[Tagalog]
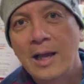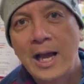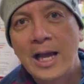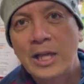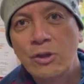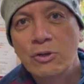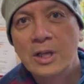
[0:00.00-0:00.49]

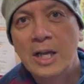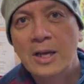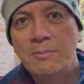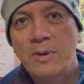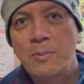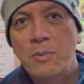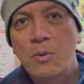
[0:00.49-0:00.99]
ayaw
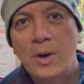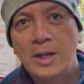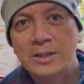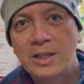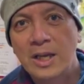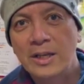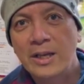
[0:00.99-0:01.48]
nilang
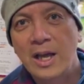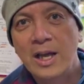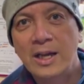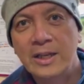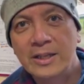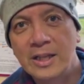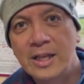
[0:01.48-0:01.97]
mabawasan ang
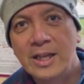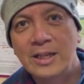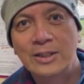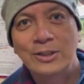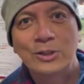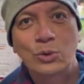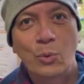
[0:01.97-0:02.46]
kanilang
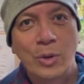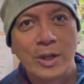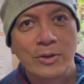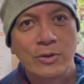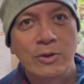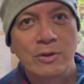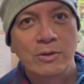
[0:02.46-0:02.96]

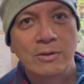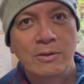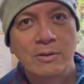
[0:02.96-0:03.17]
sweldo.